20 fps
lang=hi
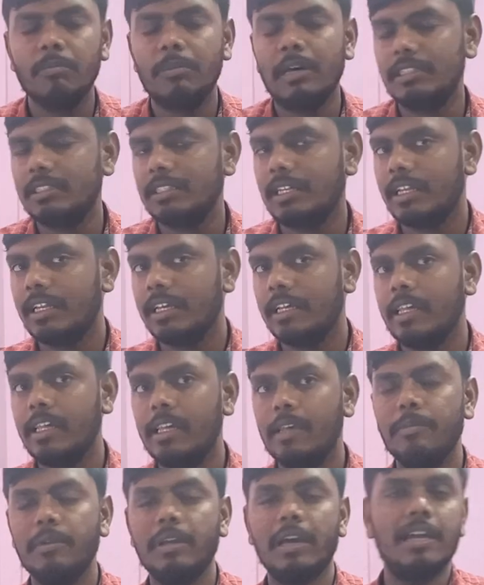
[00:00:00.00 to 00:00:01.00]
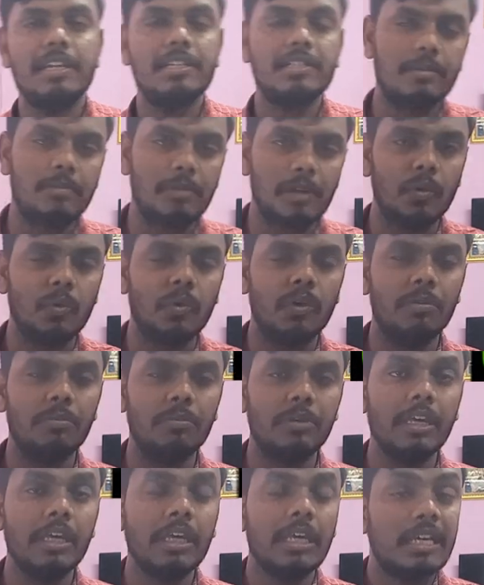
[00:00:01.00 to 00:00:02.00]
में हम बात करेंगे कि बिहार सिविल
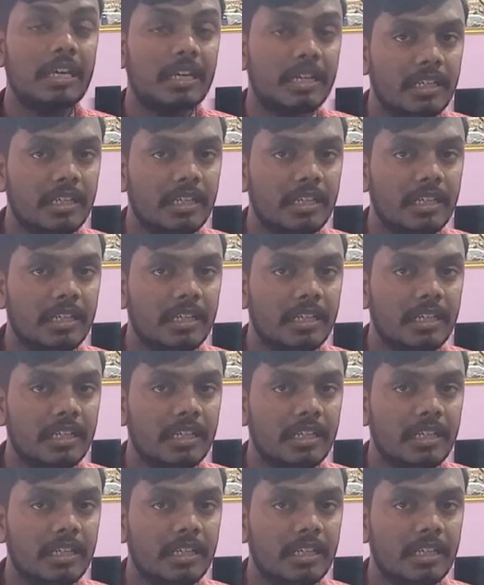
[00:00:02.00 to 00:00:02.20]
कोर्ट में